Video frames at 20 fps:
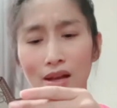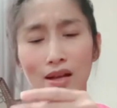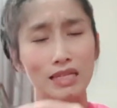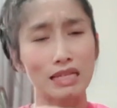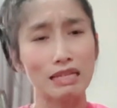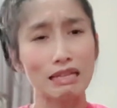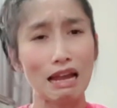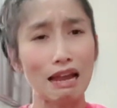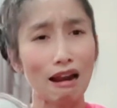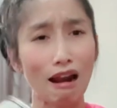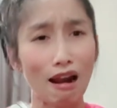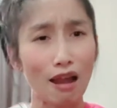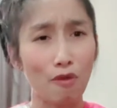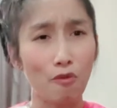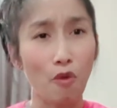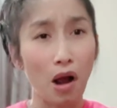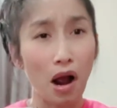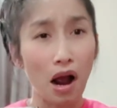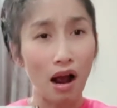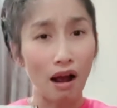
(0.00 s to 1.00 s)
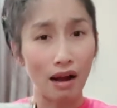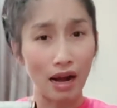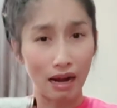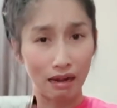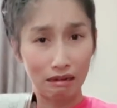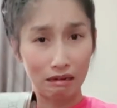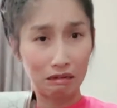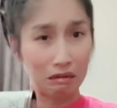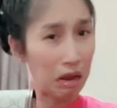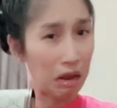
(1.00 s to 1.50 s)
จะแน่นอะไรเวอร์ ขนาด
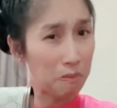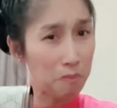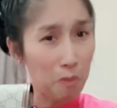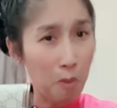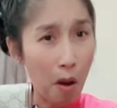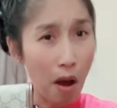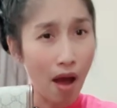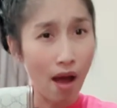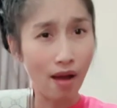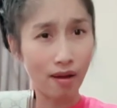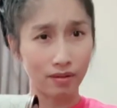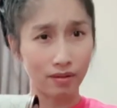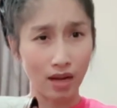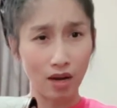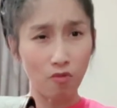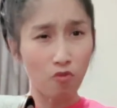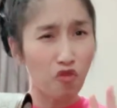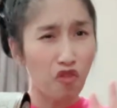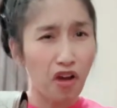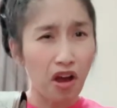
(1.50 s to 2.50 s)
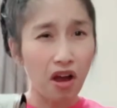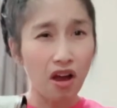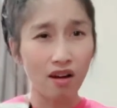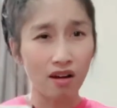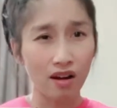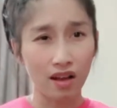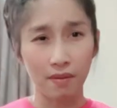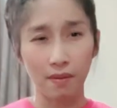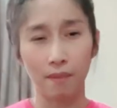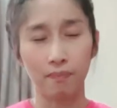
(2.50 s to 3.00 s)
แน่นมากแน่นเวอร์
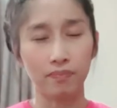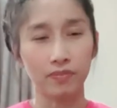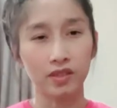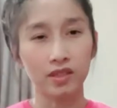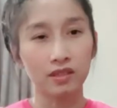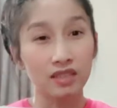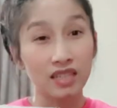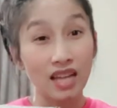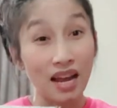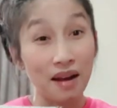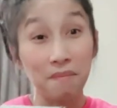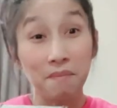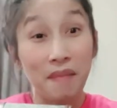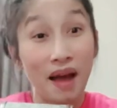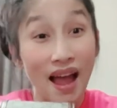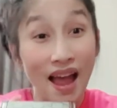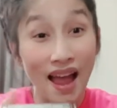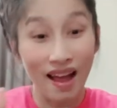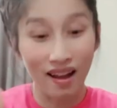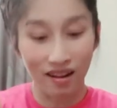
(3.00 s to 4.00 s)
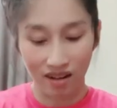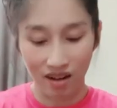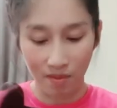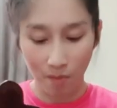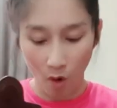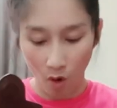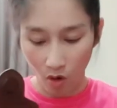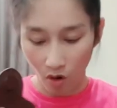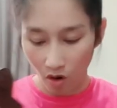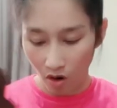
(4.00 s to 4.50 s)
เลยแบบ คือแน่นมากเลย
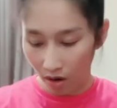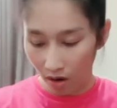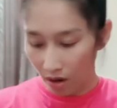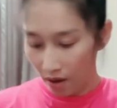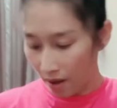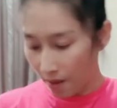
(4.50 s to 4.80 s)
บอกก่อน